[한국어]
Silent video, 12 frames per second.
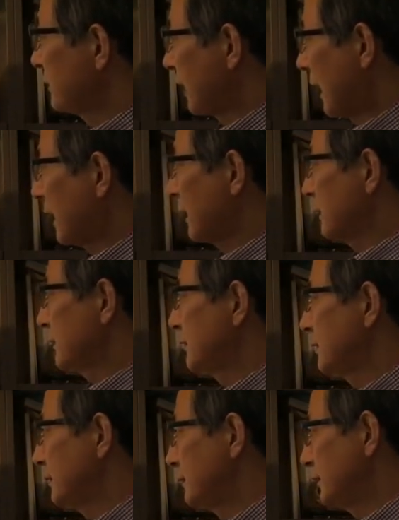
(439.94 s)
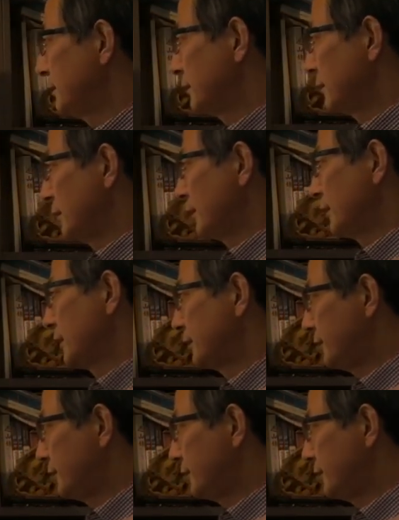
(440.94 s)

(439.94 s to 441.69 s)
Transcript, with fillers: 더 강한 시, 시, 예,